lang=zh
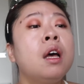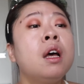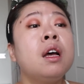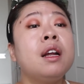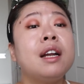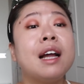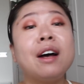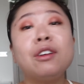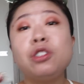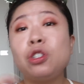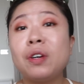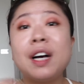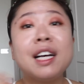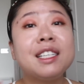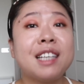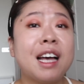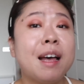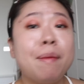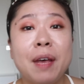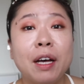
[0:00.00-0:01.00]
然后结果他
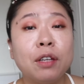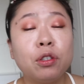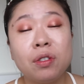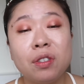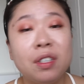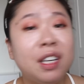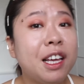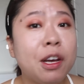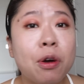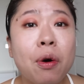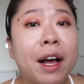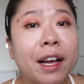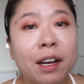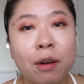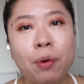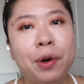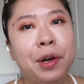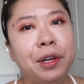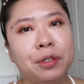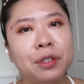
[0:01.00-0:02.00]
下一秒就是另外一个
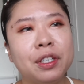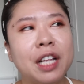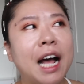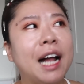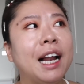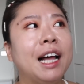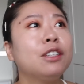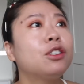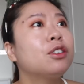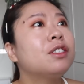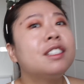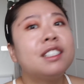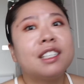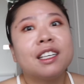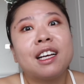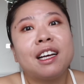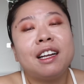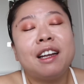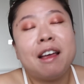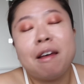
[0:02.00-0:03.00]
委员就打来，就是你这
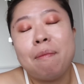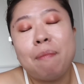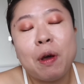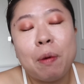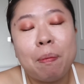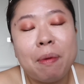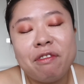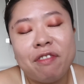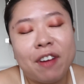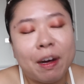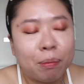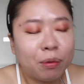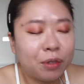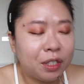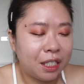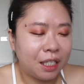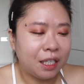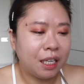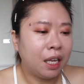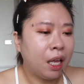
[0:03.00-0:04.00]
根本也没有办法不
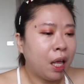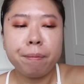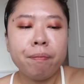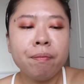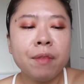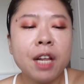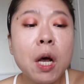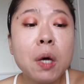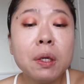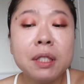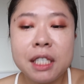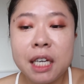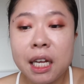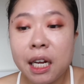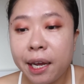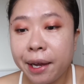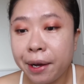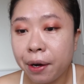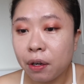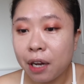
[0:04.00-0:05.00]
接。然后我接
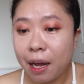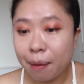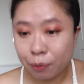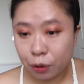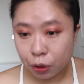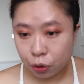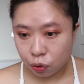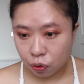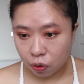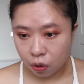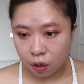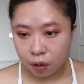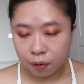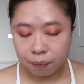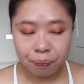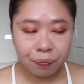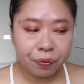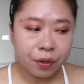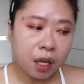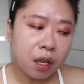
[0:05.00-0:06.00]
了以后，他们就
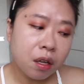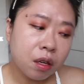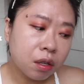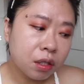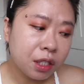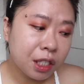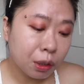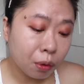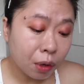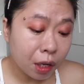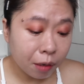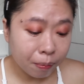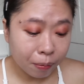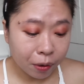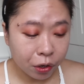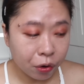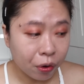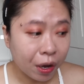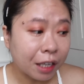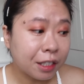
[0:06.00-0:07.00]
说，呃，请问你
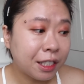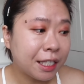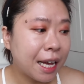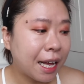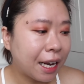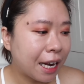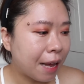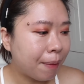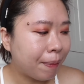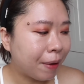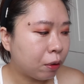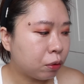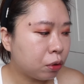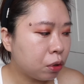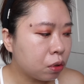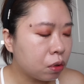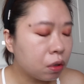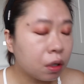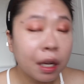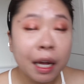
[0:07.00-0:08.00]
们有要下来吗？我
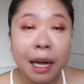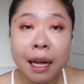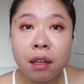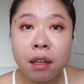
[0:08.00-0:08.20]
就说，哈，